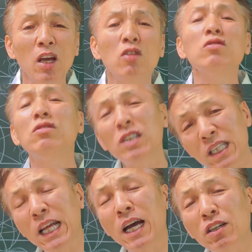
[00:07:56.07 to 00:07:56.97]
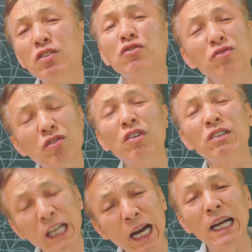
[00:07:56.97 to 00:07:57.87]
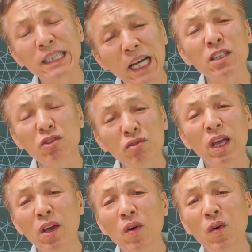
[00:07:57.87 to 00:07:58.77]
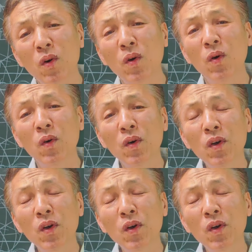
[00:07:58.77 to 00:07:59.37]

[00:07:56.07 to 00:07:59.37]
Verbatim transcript: 어떻게 다 그 순서를 다 따지고 해요?